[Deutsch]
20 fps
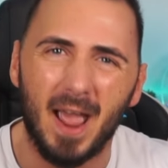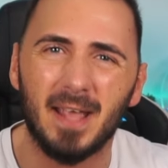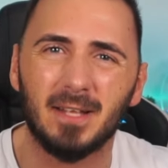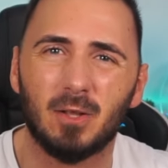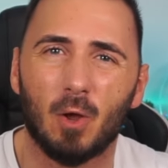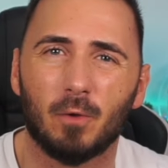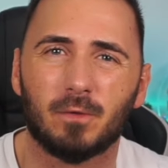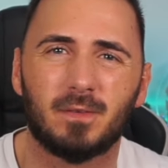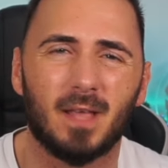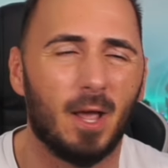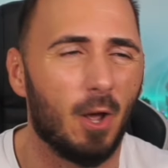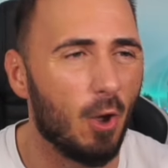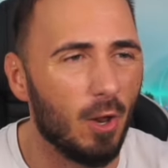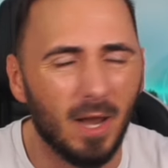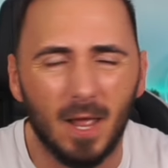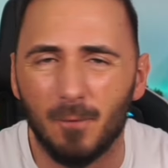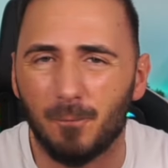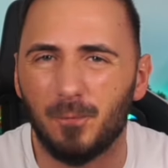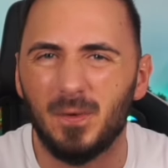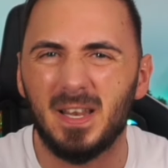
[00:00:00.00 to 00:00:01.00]
Grind aus der
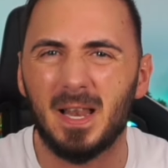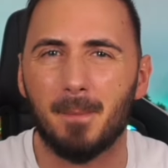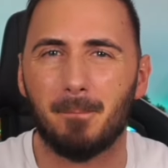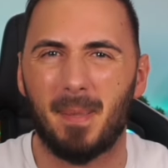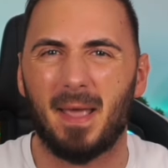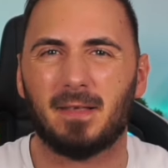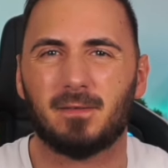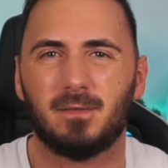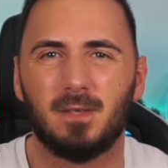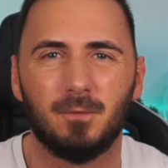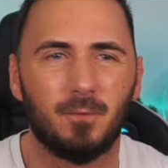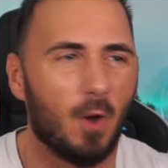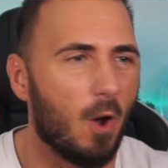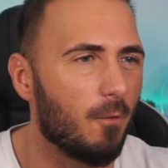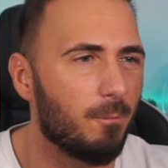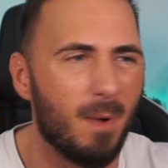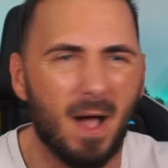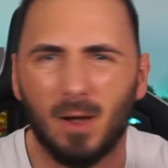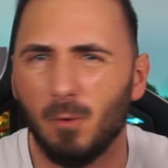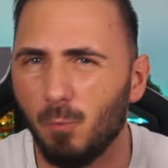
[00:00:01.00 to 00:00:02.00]
Hölle, viele Packs, die
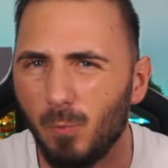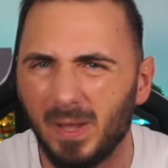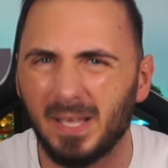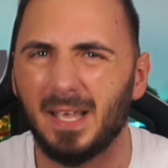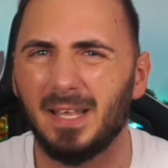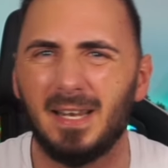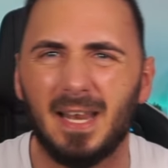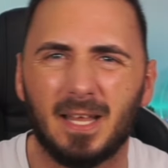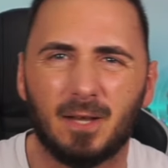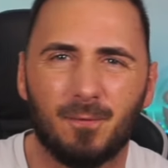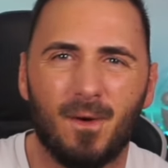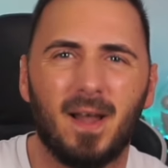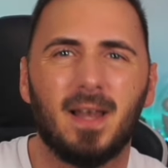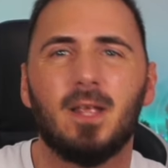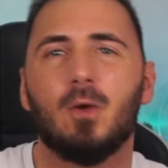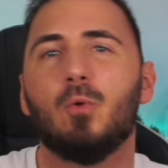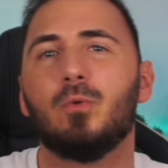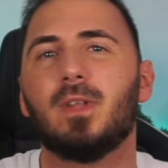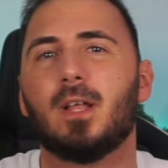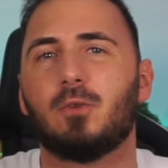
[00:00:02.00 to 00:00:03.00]
wir aufmachen, Weekend League
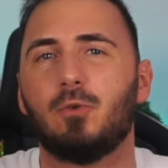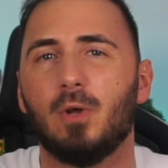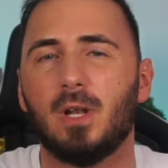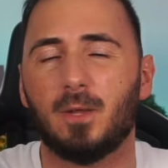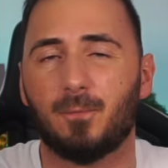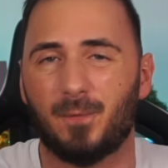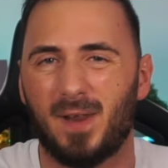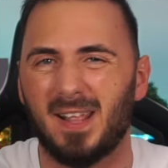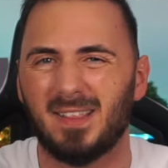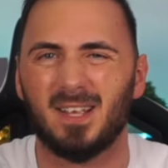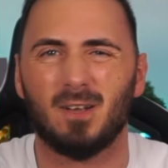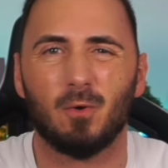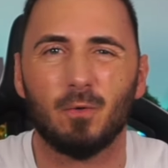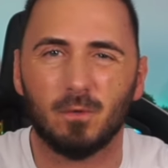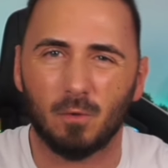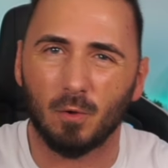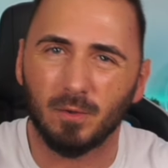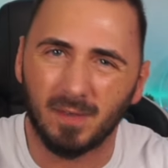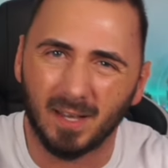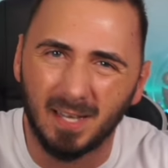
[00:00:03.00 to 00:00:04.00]
Quali und natürlich Freitag
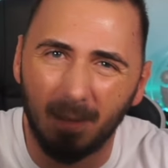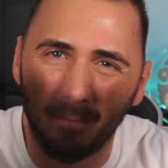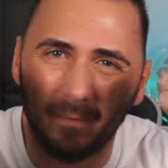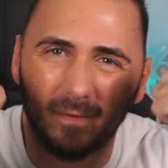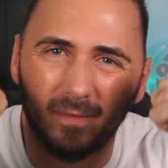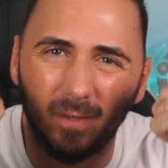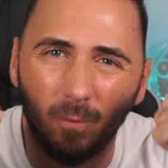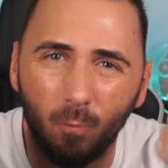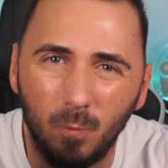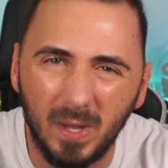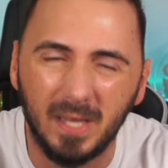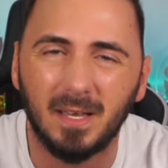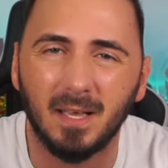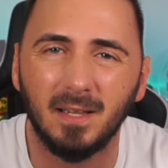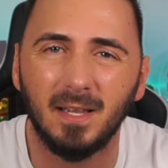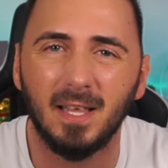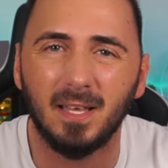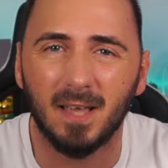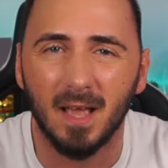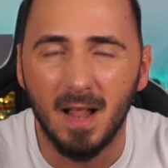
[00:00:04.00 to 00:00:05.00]
und Sonntag gibt es die
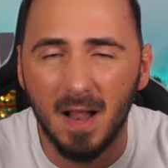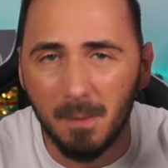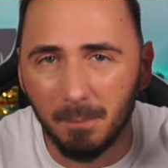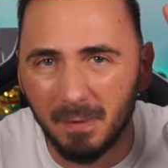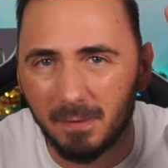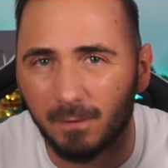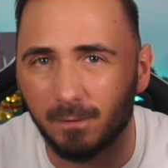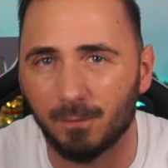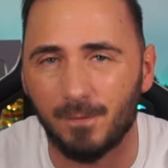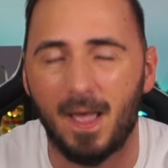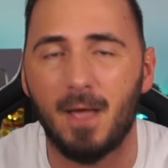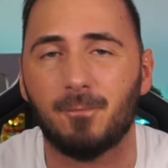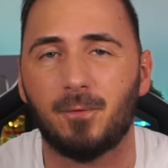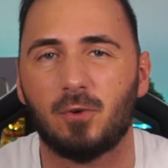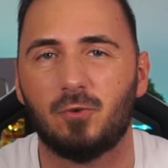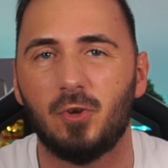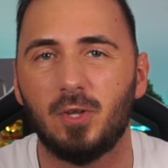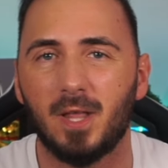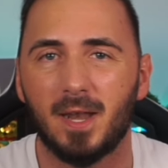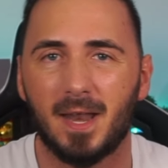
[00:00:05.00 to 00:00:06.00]
Weekend League mit zwei
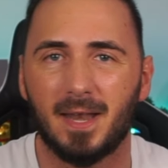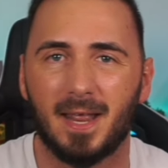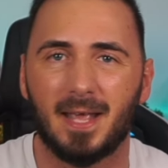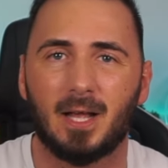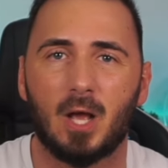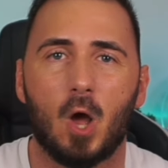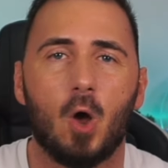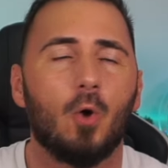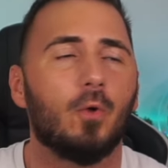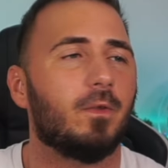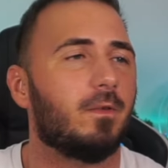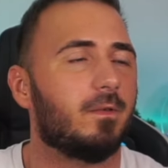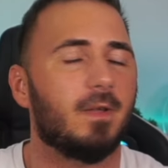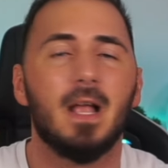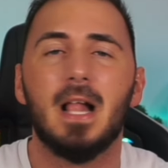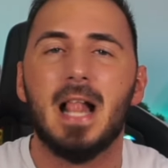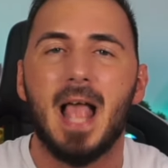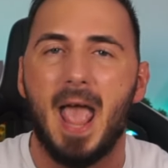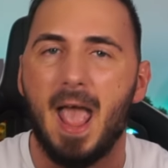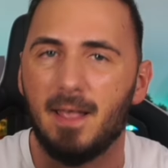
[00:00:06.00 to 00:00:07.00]
verschiedenen
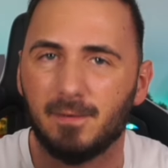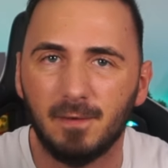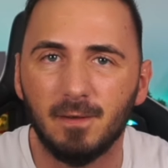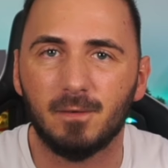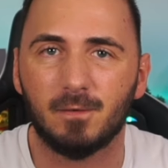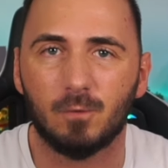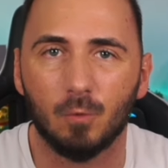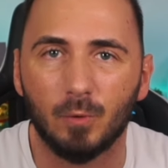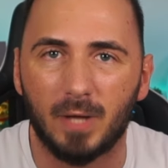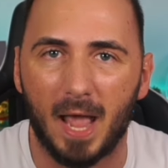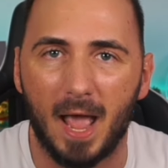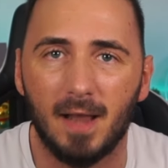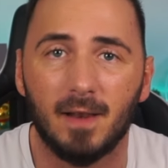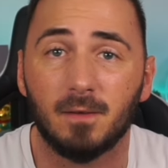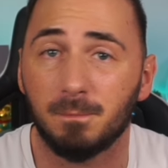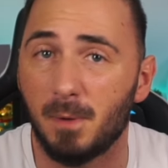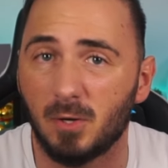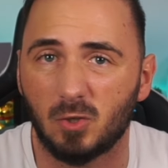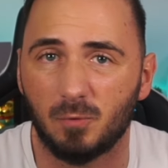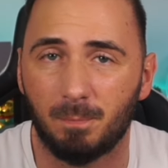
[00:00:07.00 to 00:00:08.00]
Accounts. Es ist so
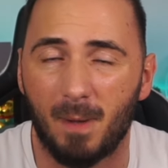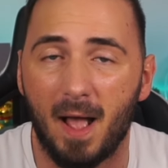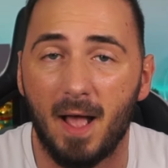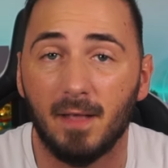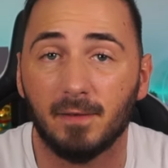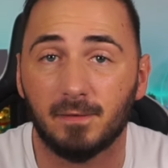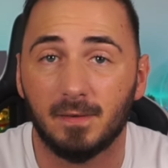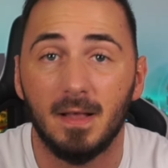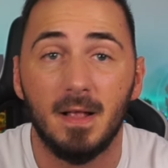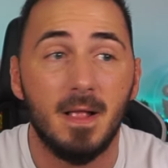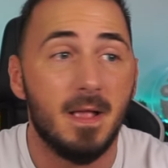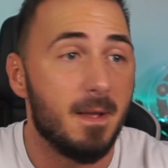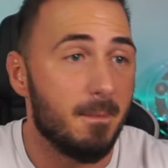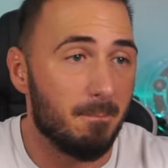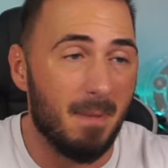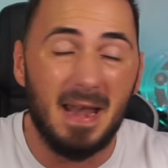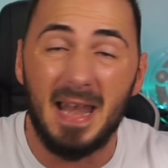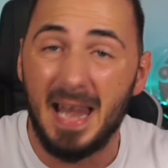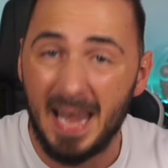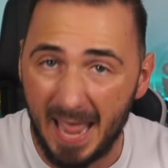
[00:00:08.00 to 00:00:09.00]
geil, es macht Spaß,
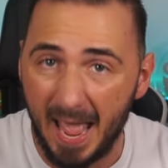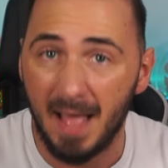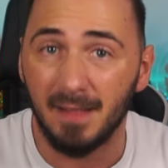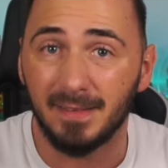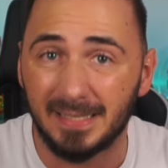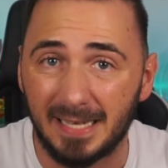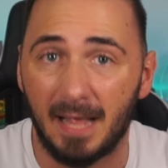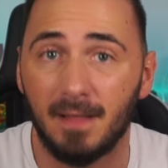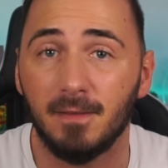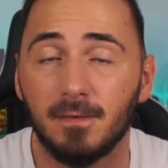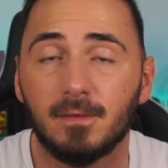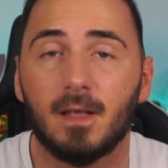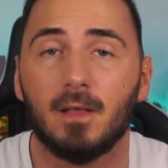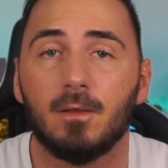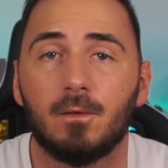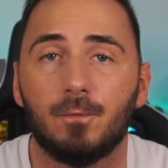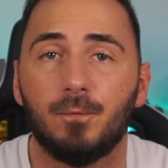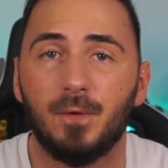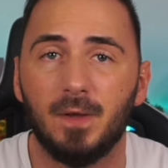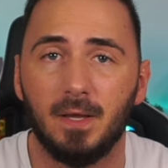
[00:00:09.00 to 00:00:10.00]
man lernt ganz,
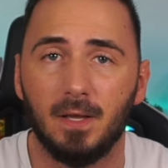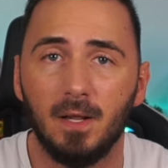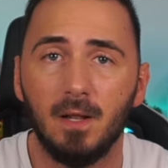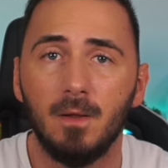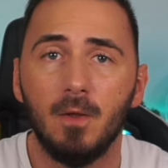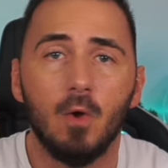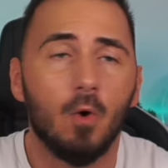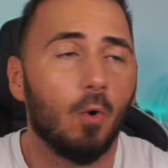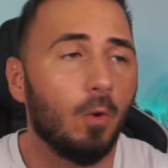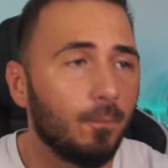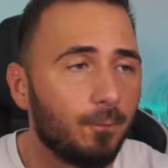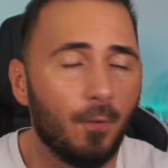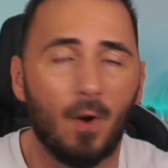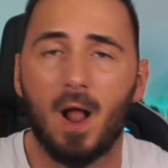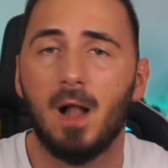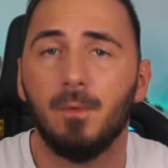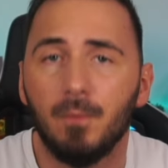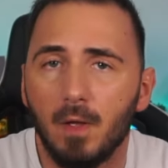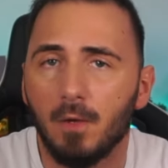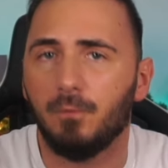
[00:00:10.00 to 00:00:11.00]
ganz viel und
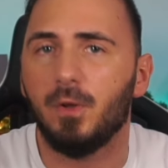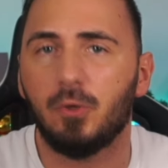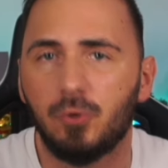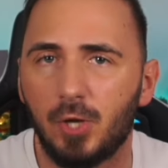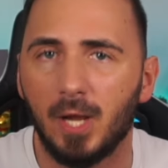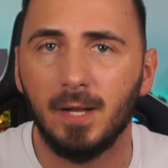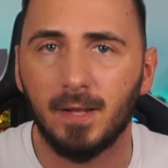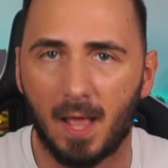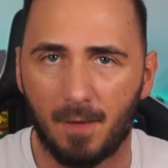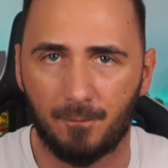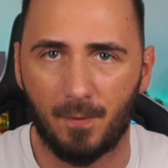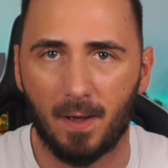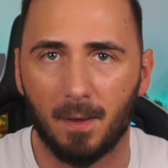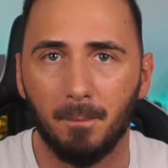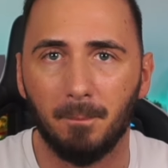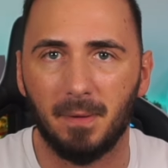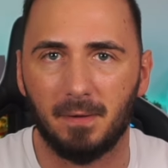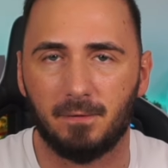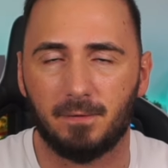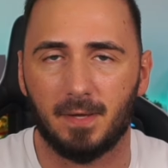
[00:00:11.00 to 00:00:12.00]
vor allem, wir chillen
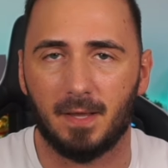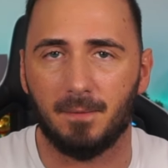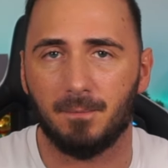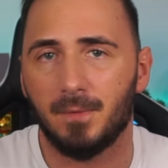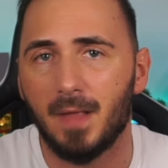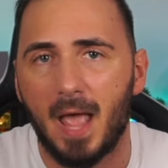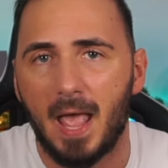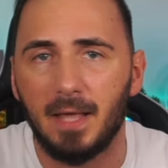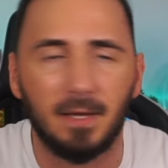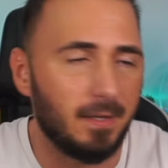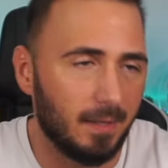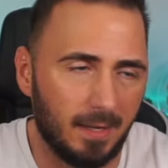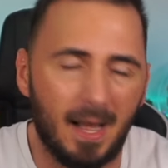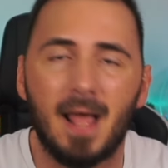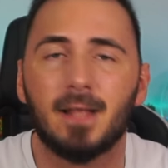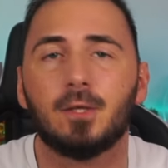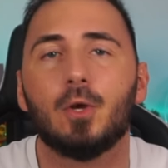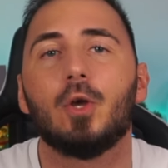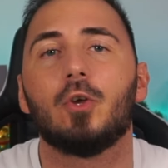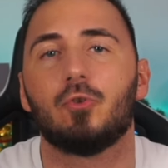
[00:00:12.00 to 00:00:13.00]
einfach ein bisschen. Ich
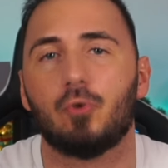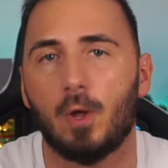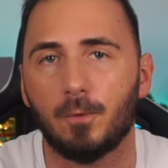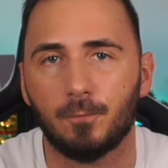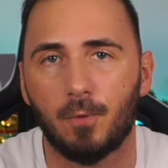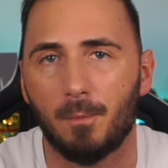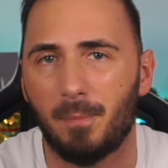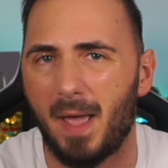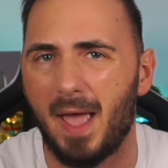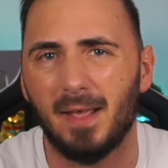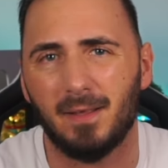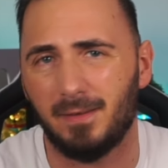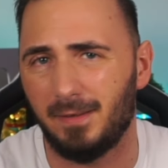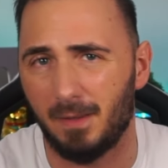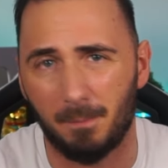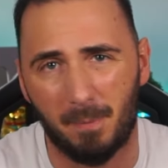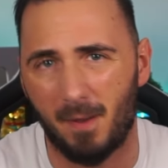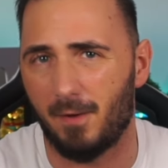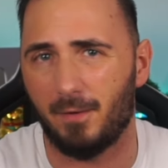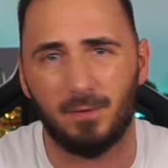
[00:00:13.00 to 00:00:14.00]
rate euch, schaut vorbei,
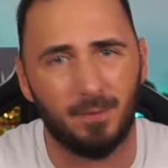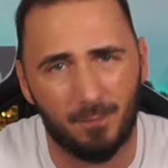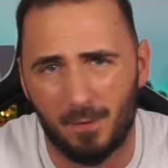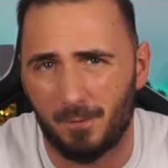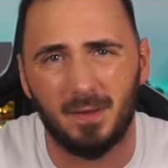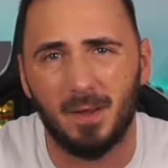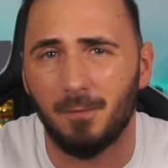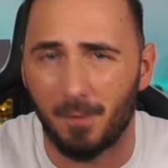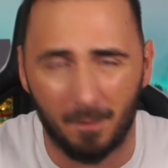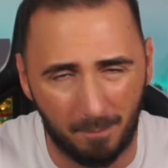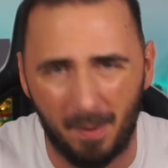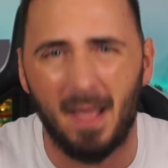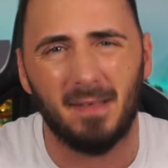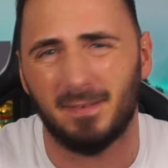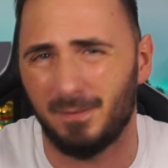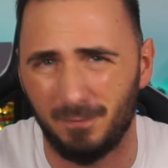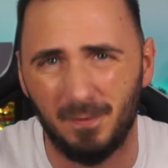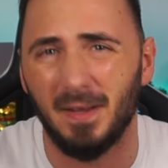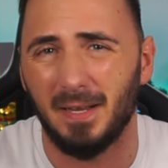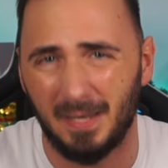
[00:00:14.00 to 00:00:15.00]
ihr, ihr
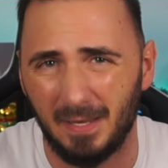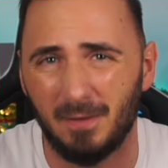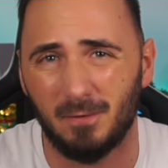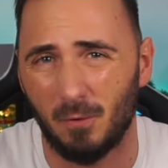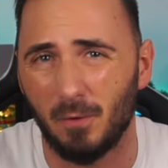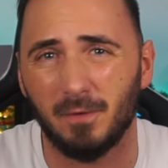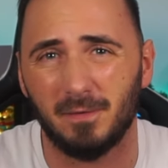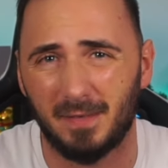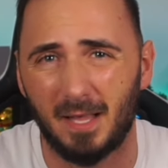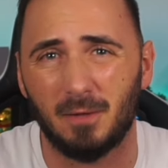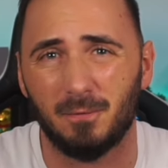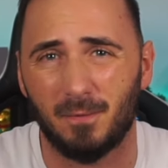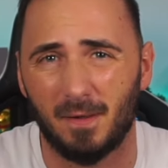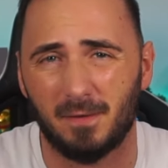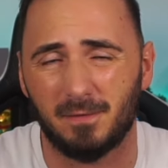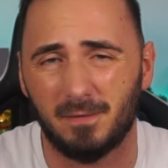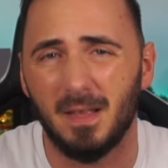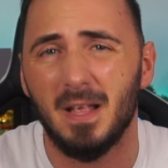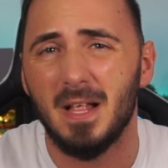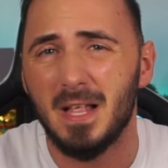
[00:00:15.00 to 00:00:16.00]
verpasst wirklich sonst
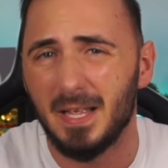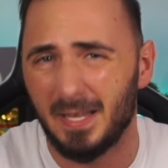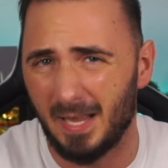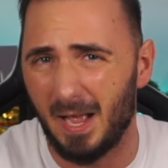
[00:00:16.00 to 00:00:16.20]
etwas.